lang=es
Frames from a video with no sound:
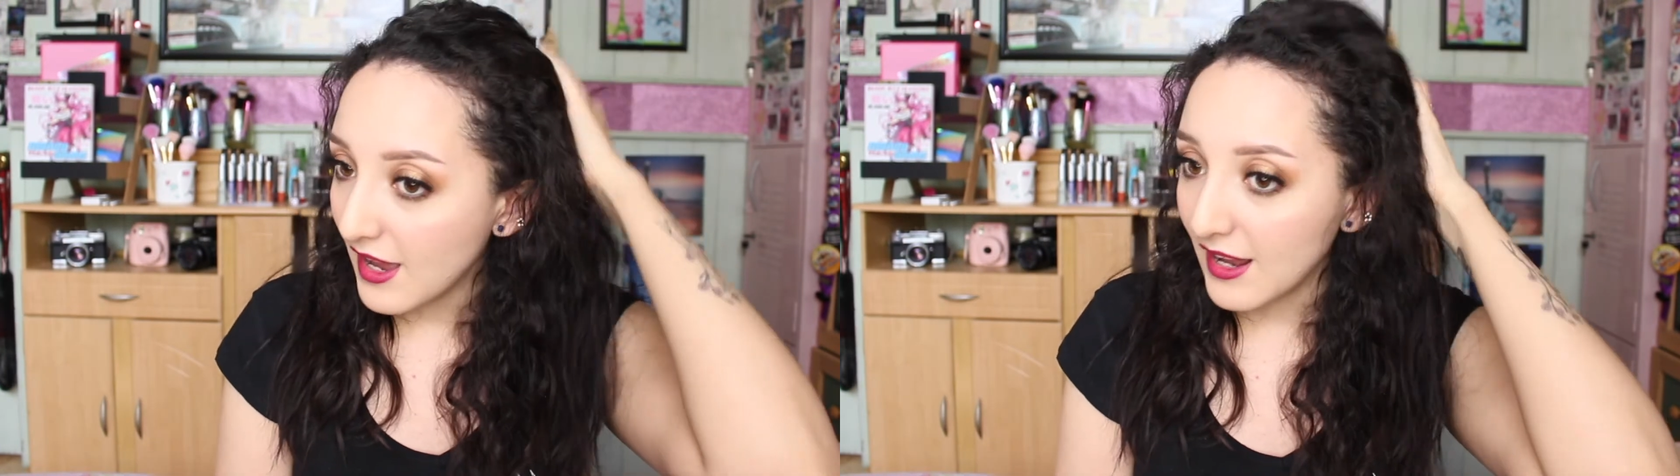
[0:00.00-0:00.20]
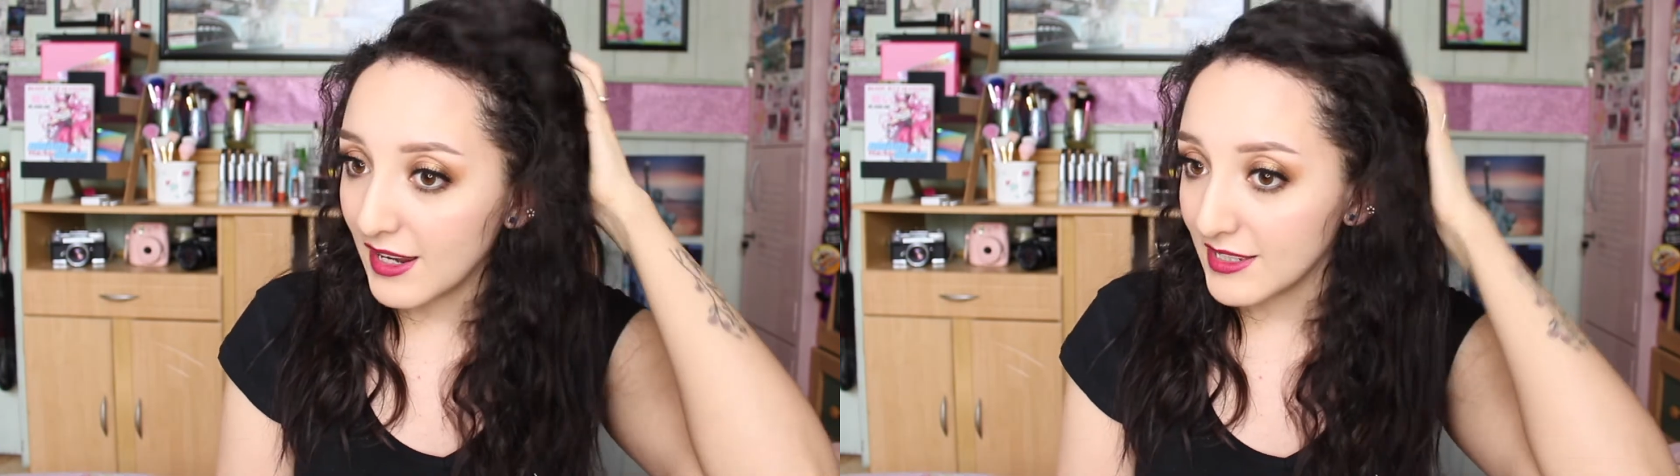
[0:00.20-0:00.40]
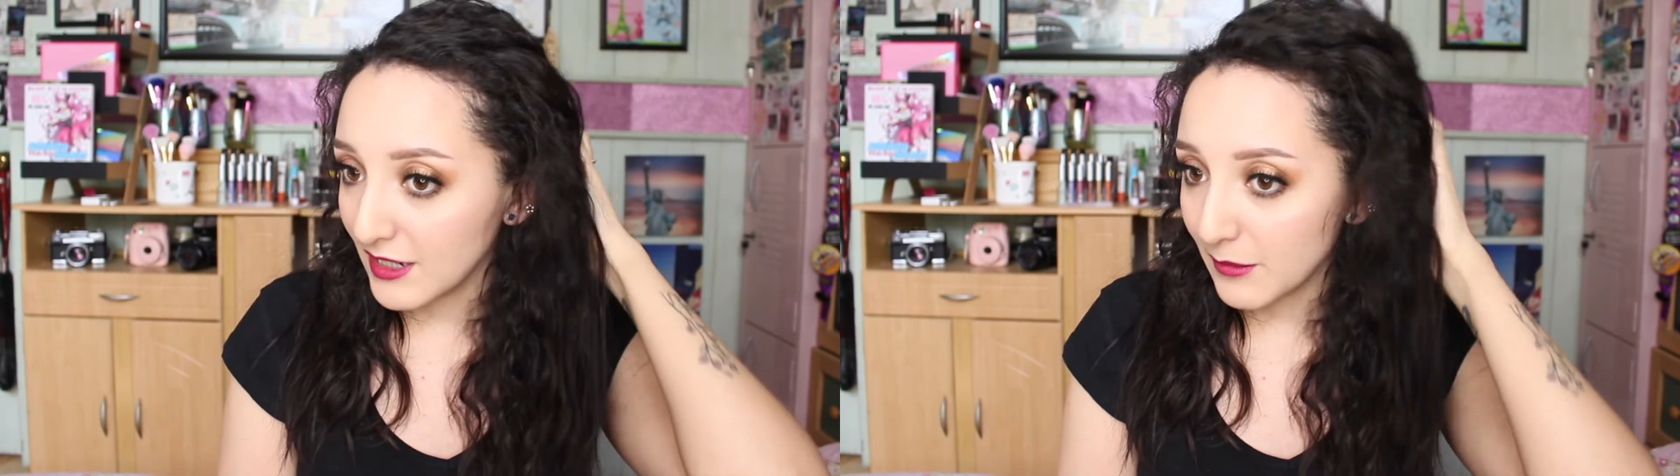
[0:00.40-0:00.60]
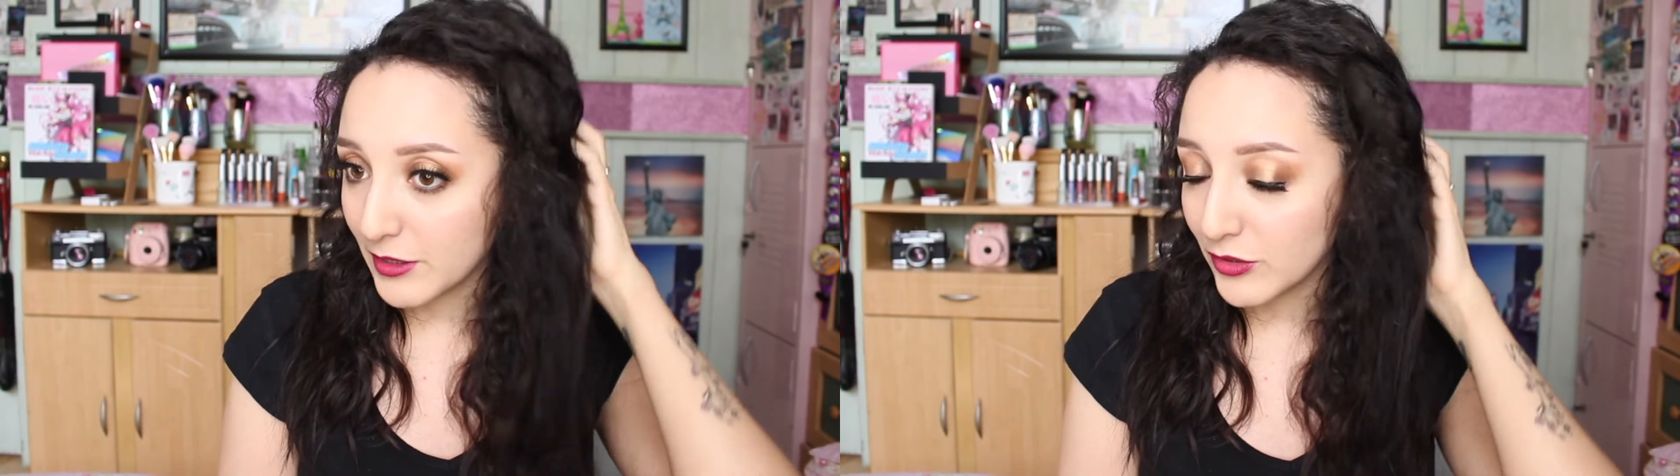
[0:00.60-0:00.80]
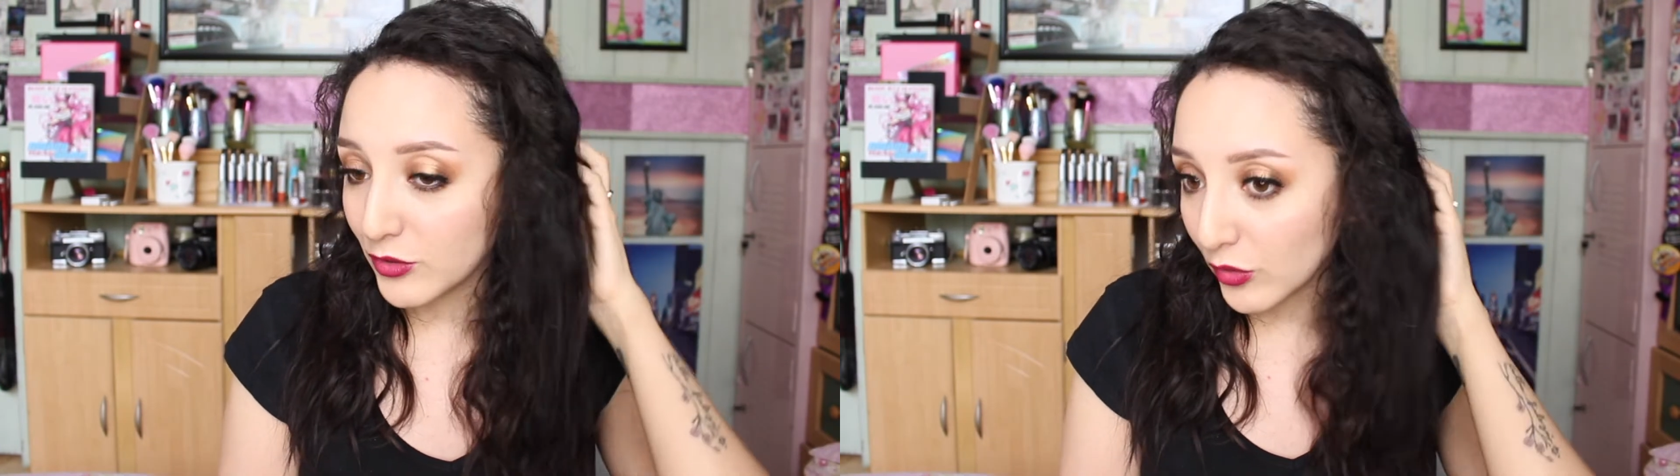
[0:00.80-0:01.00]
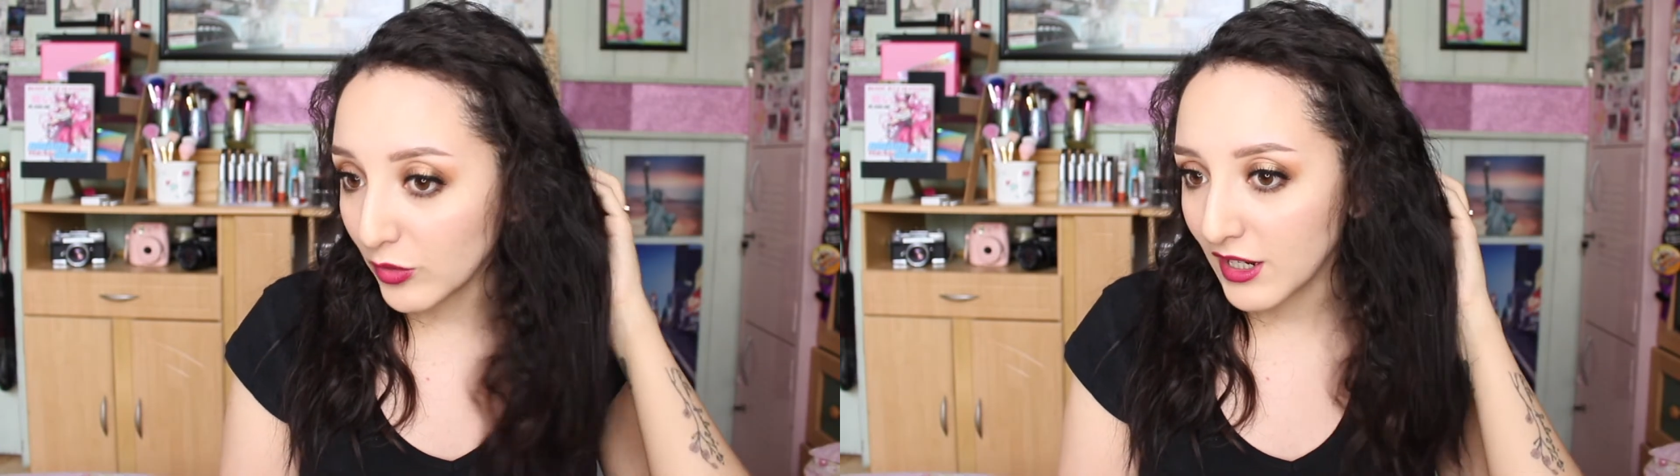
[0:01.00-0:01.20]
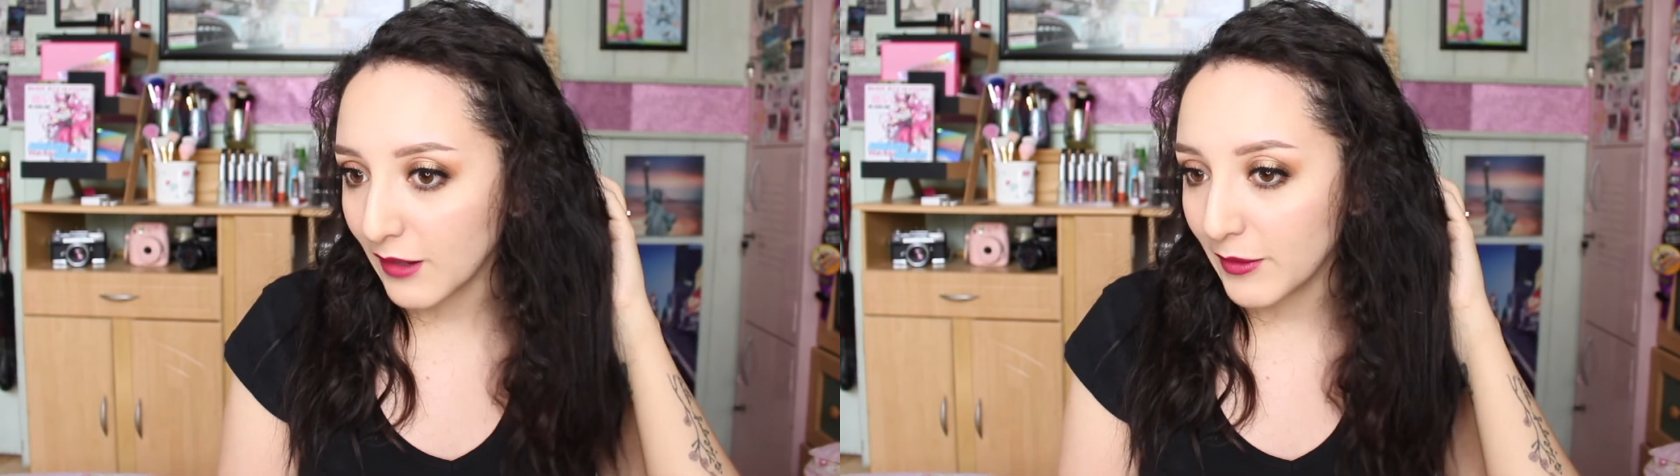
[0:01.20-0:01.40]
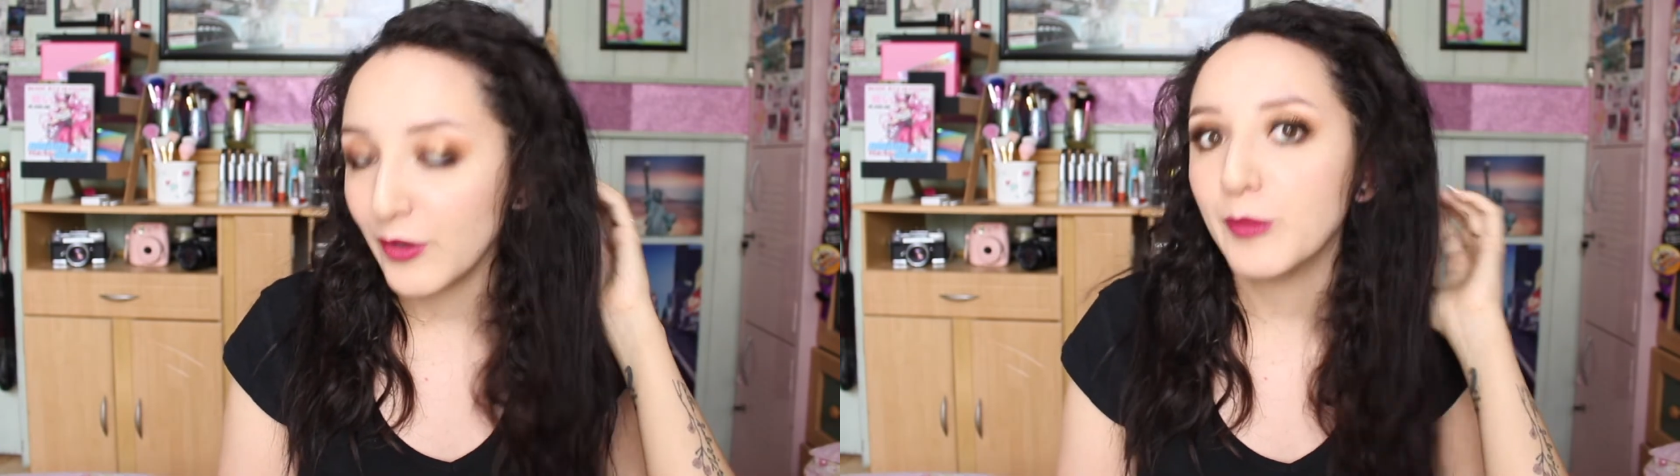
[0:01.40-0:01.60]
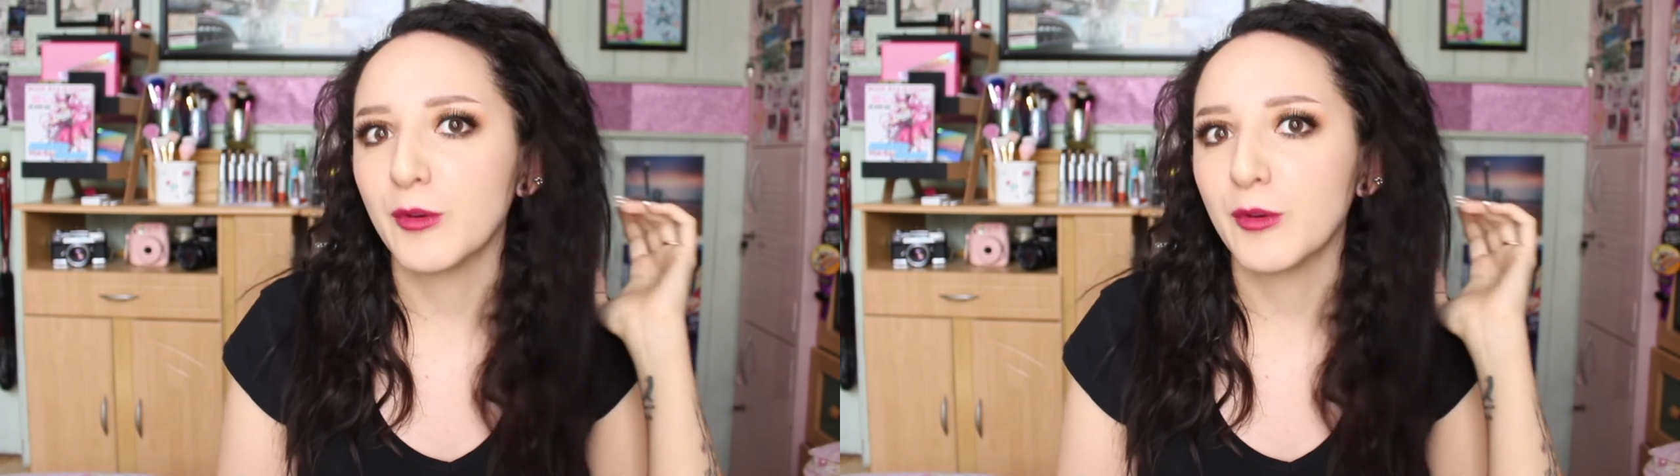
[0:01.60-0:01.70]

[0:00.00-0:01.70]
alaciarme todo el cabello,